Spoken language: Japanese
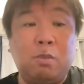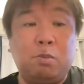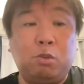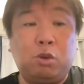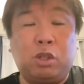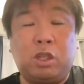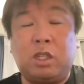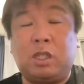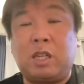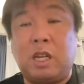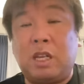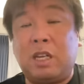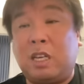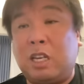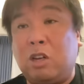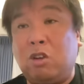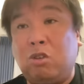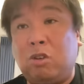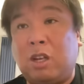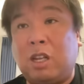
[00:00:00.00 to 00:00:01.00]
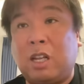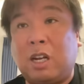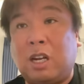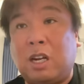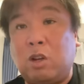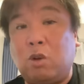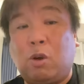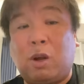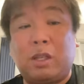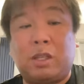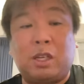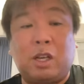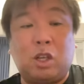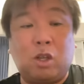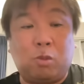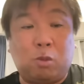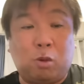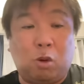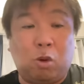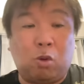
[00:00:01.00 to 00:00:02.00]
無失点に切り抜けたから良かったけ
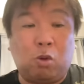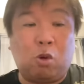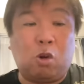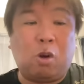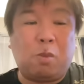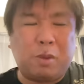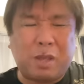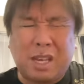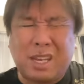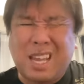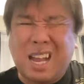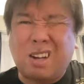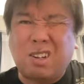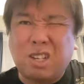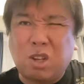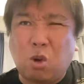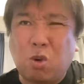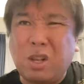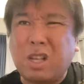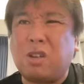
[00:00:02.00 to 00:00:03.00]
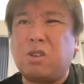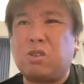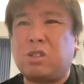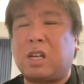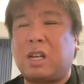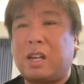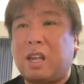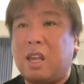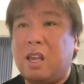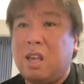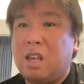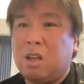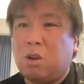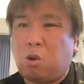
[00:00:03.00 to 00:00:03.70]
ども、ここもね、逆にオリックスがね、